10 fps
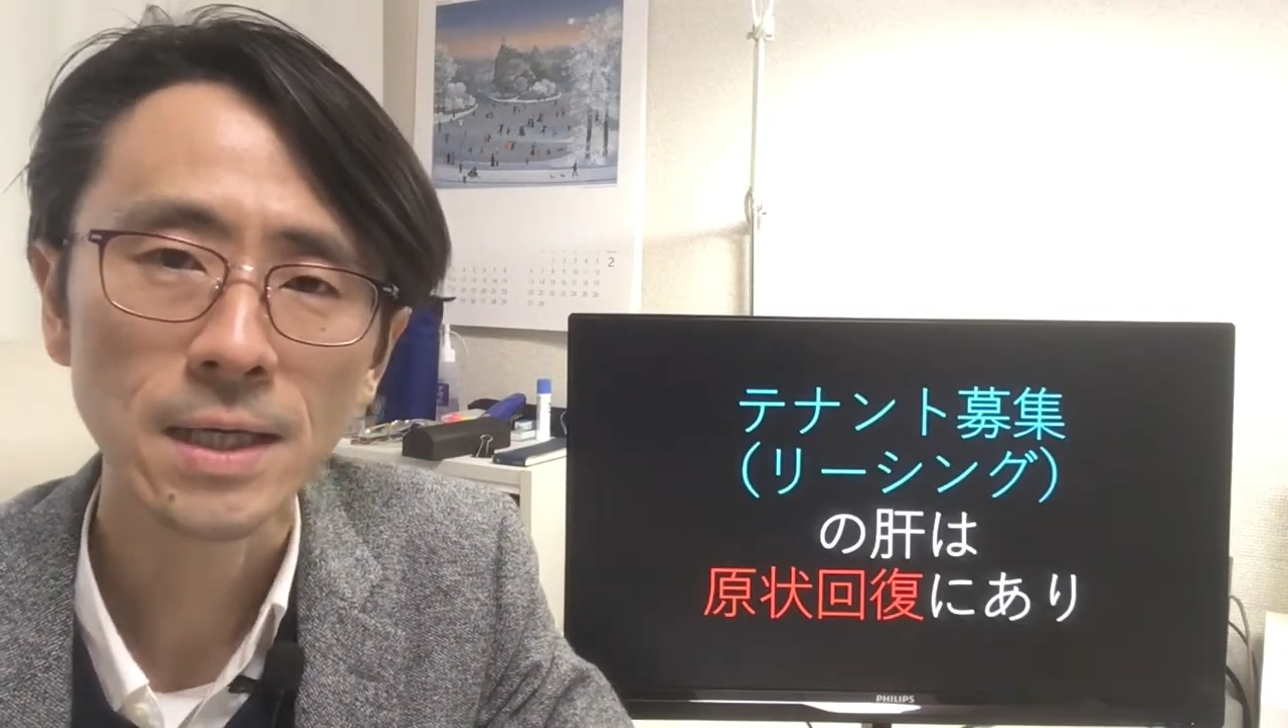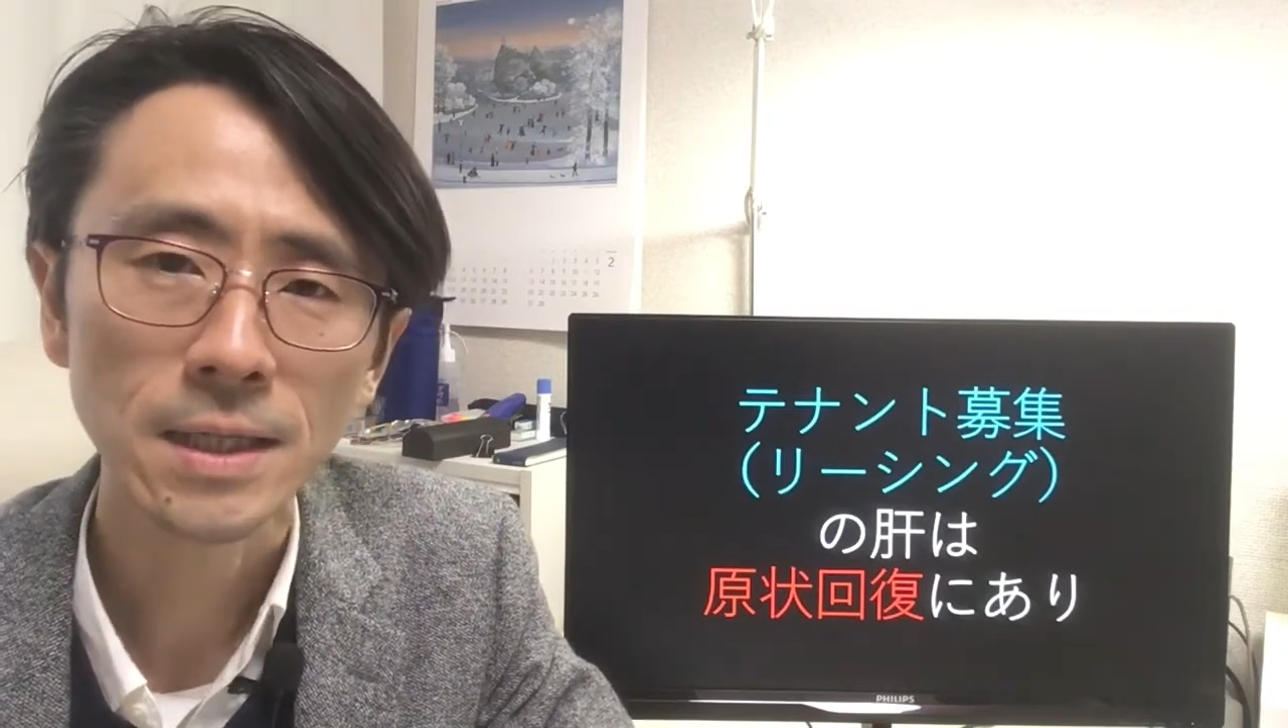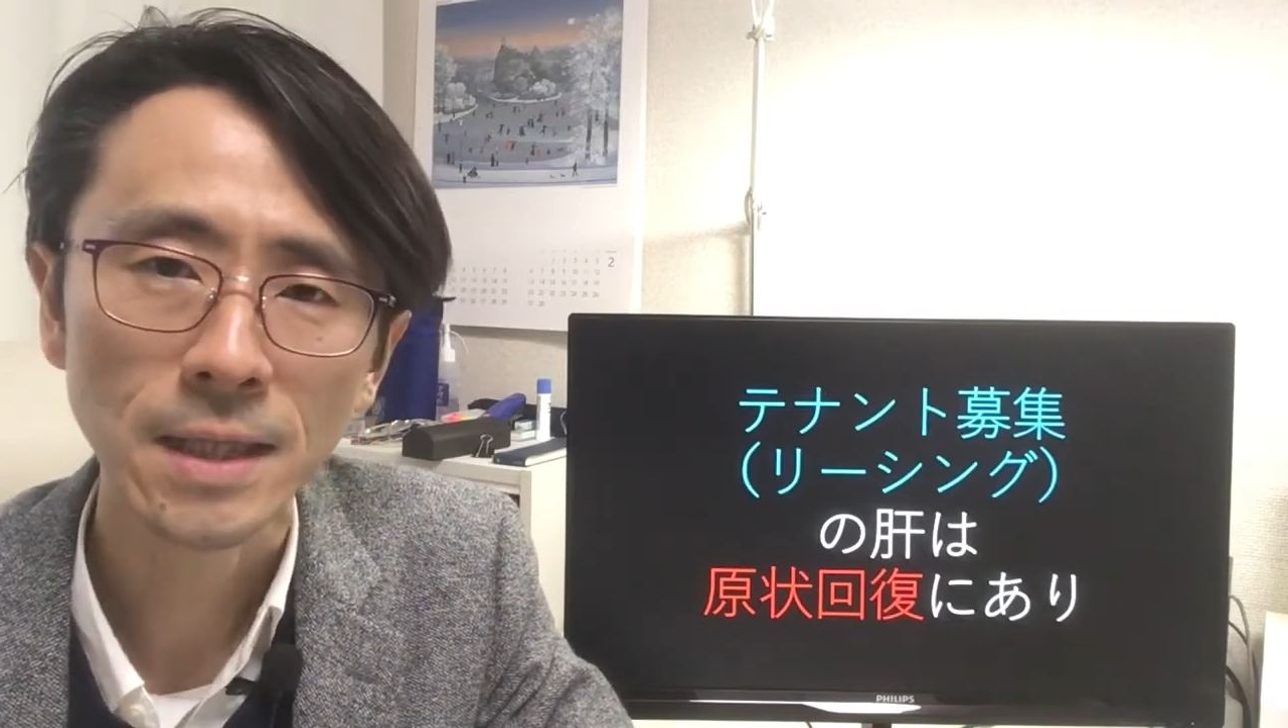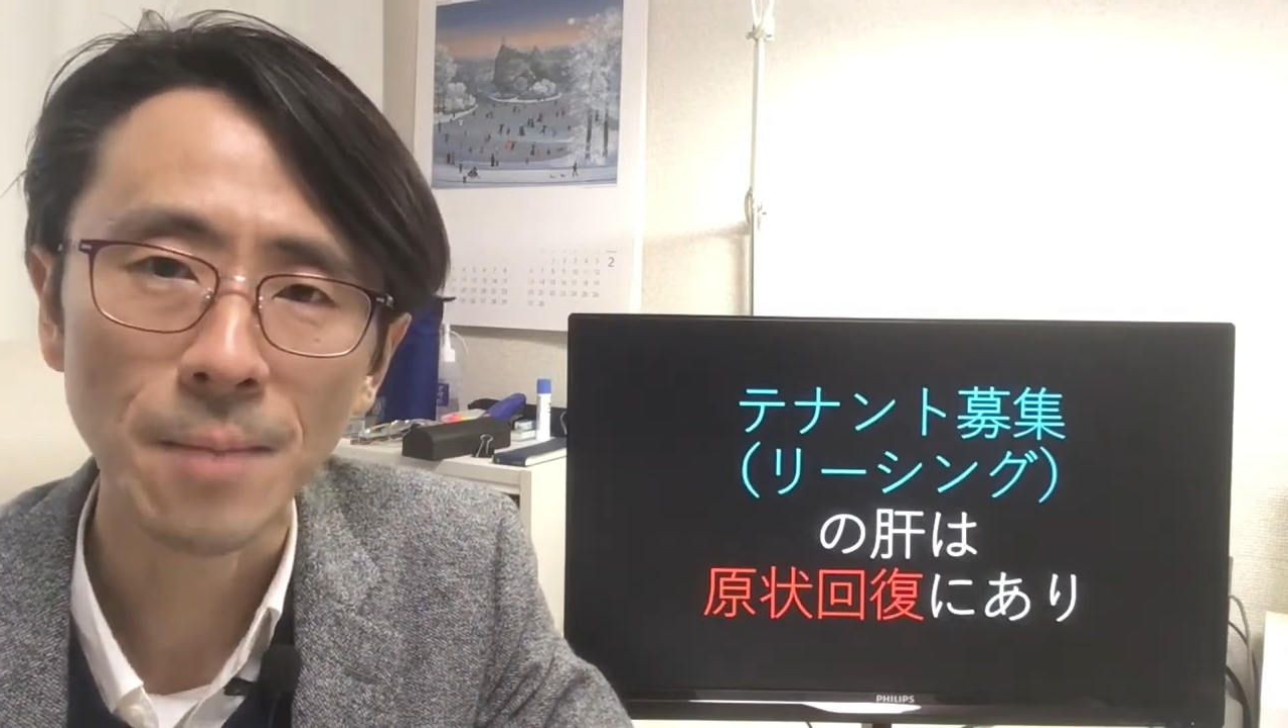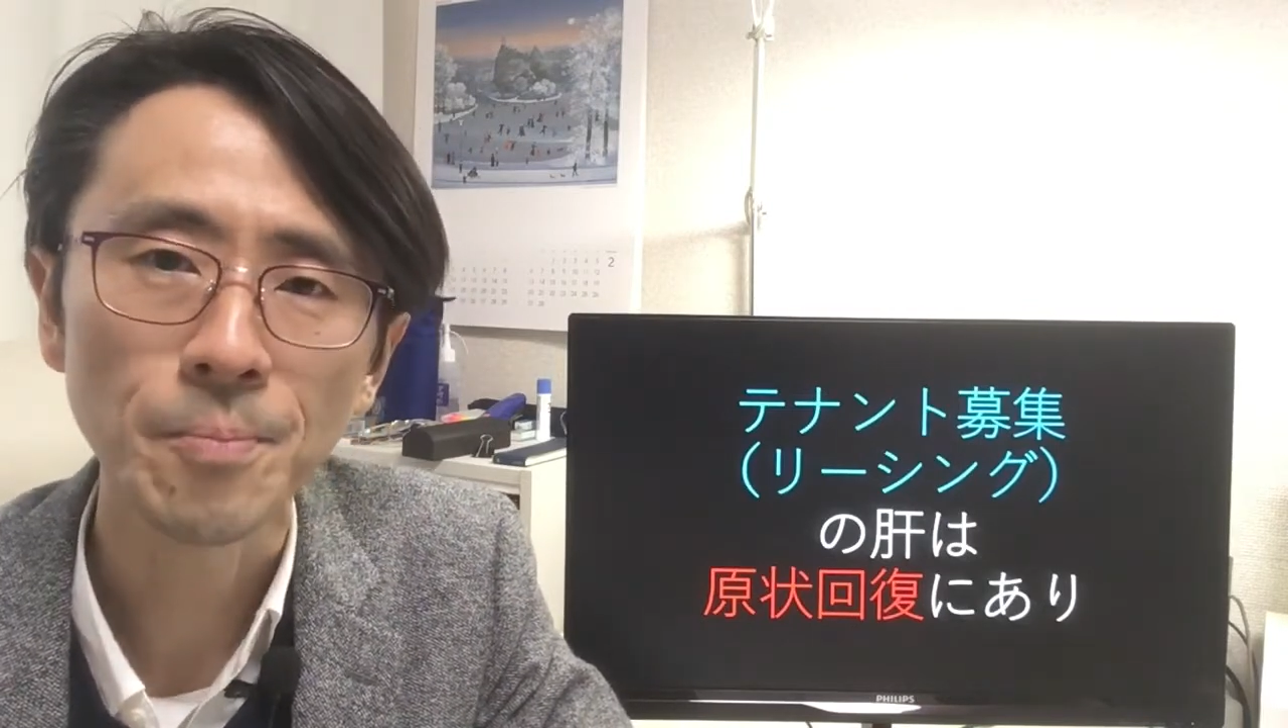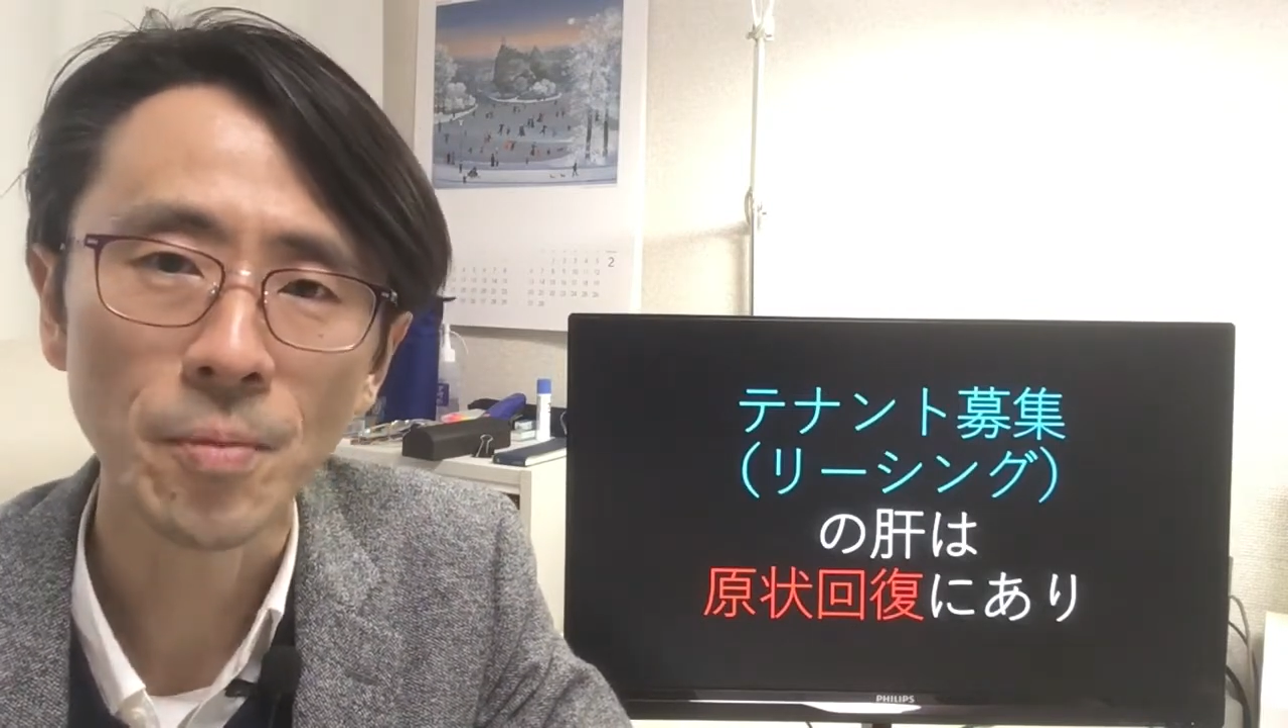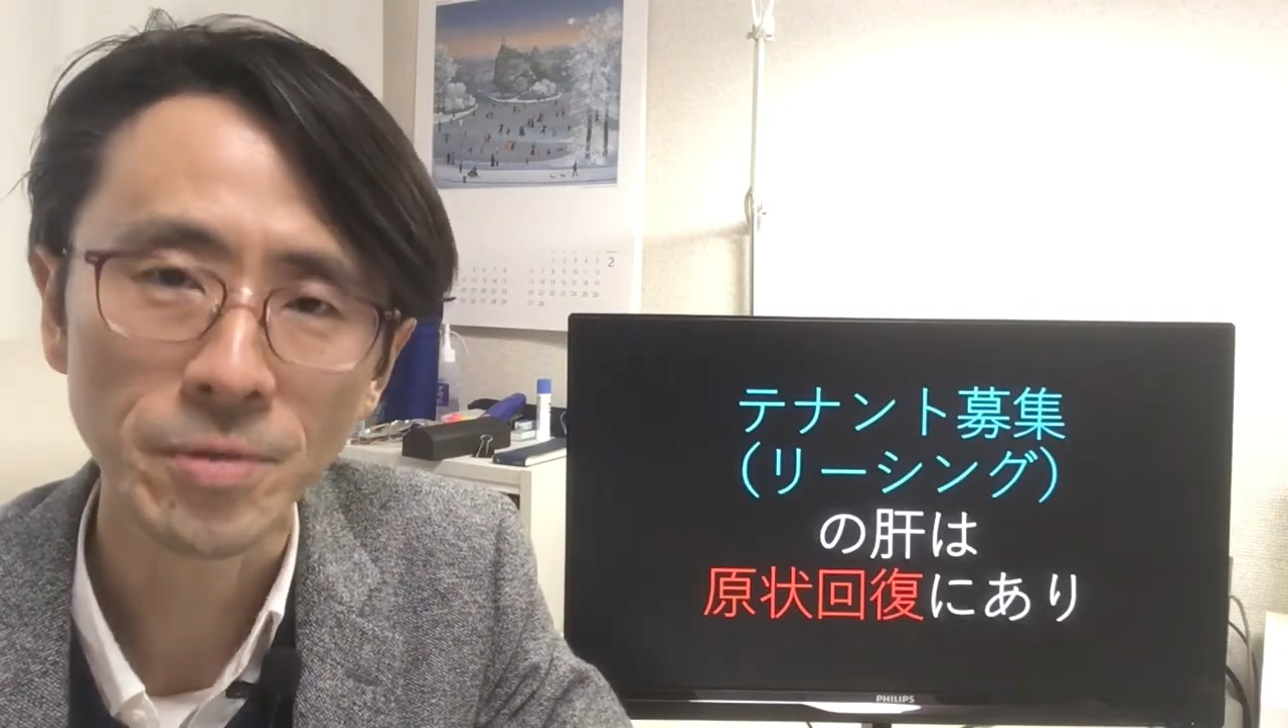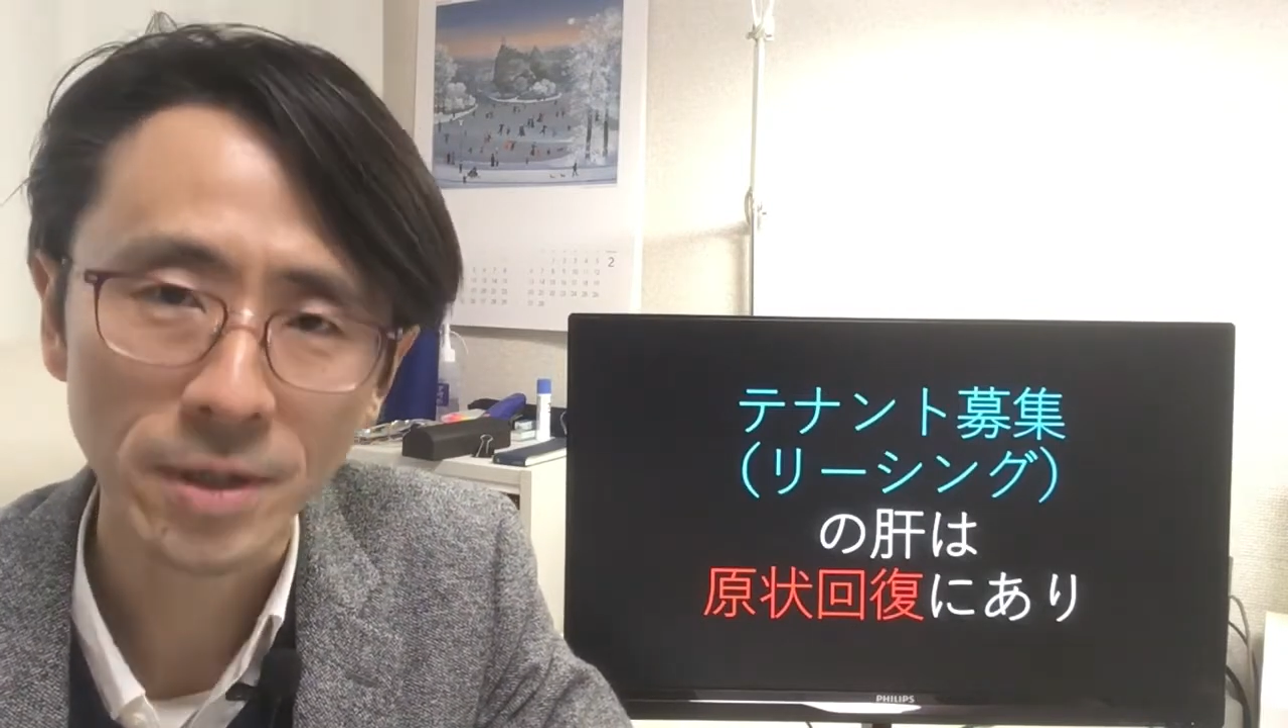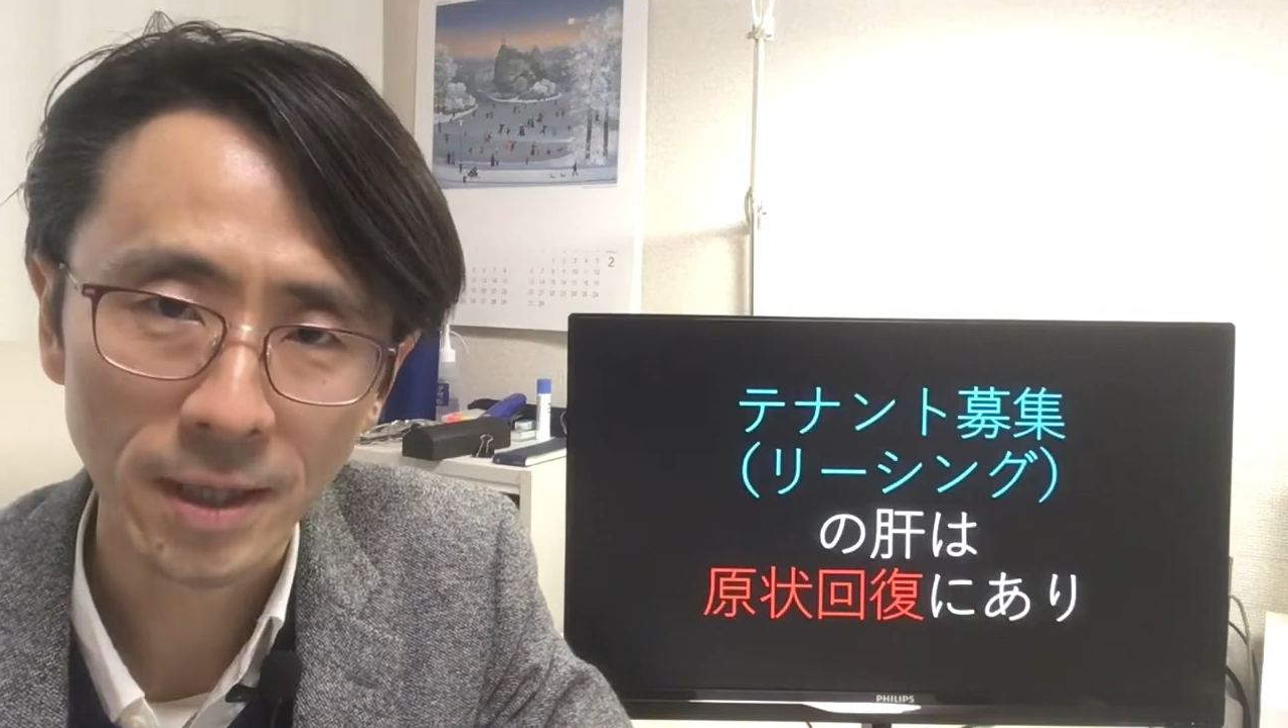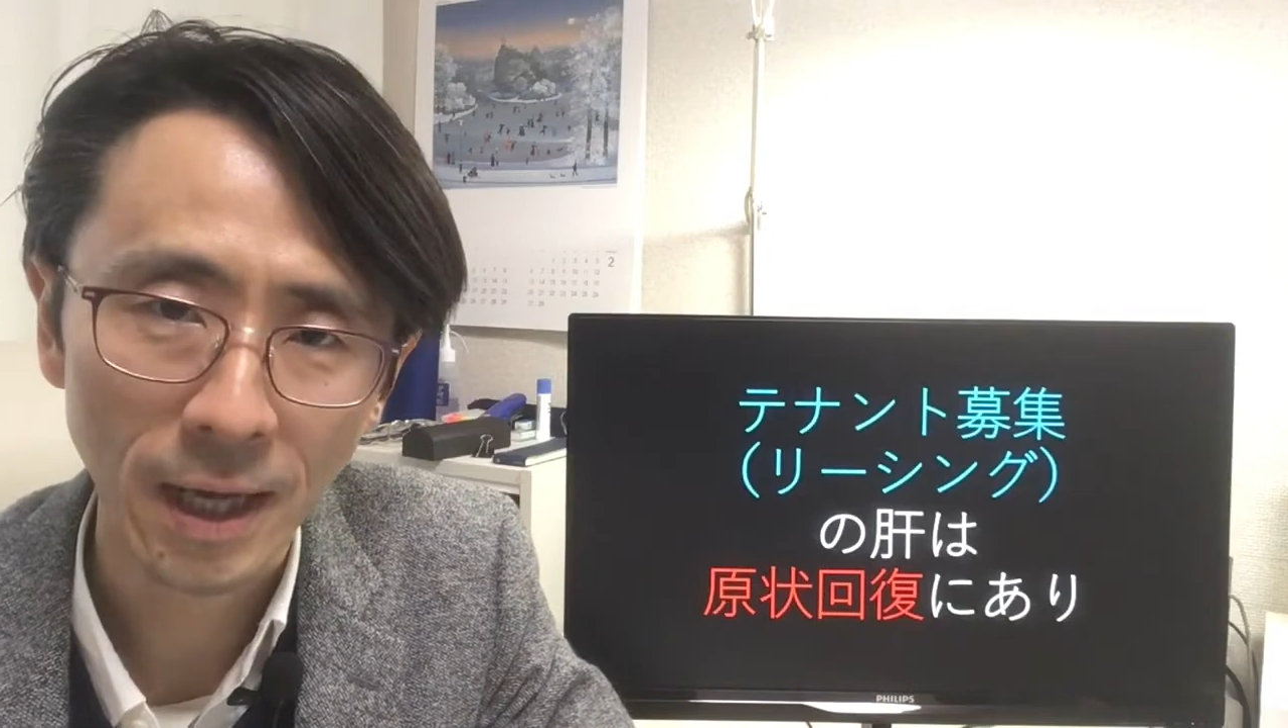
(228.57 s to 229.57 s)
店舗物
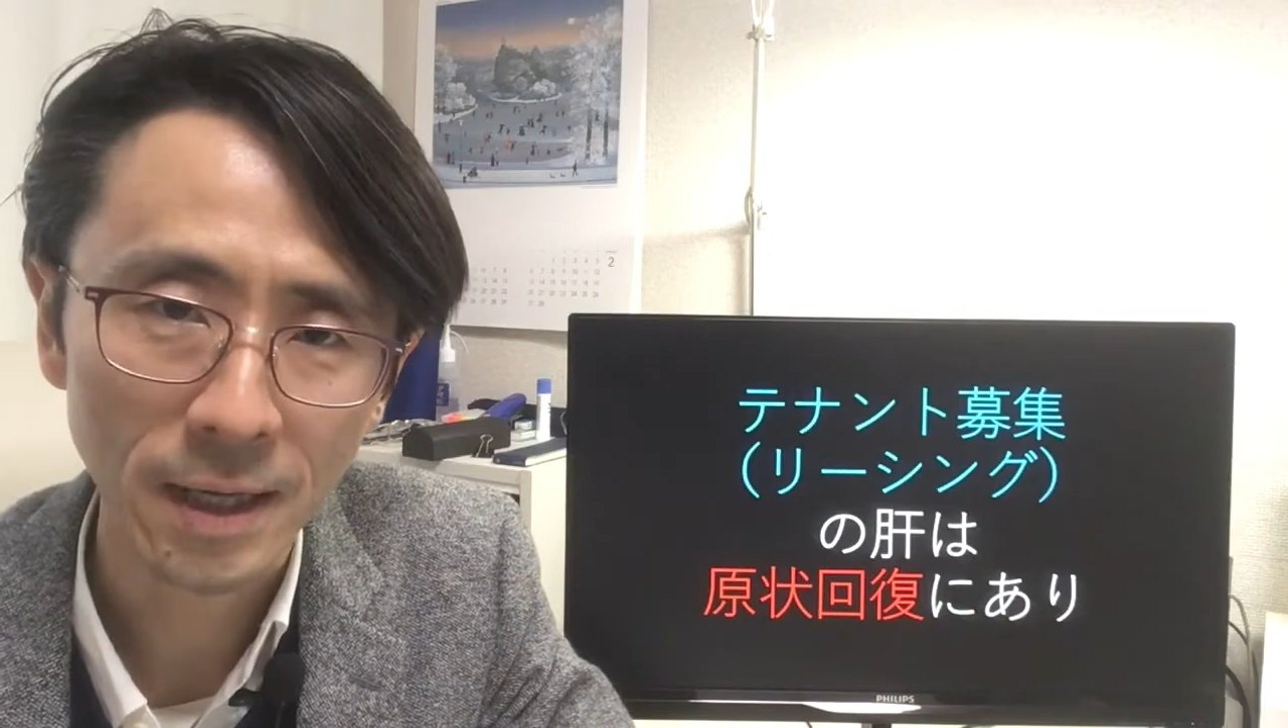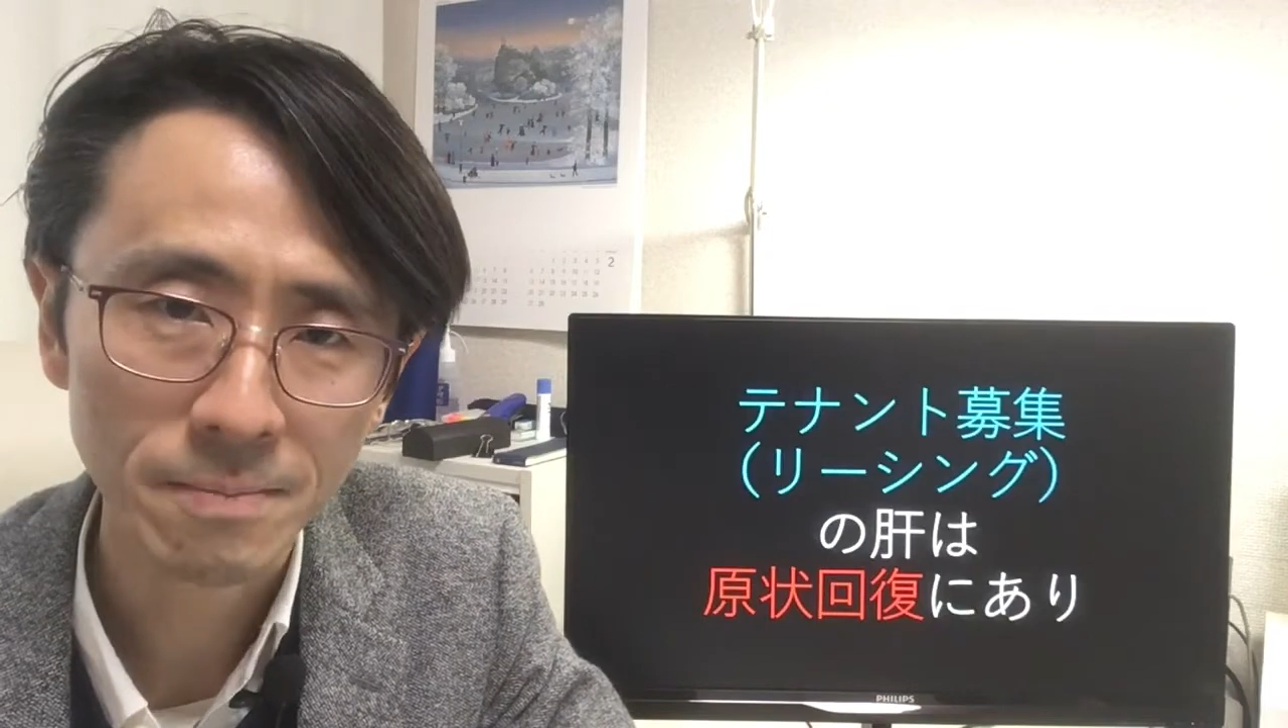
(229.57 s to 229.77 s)
件、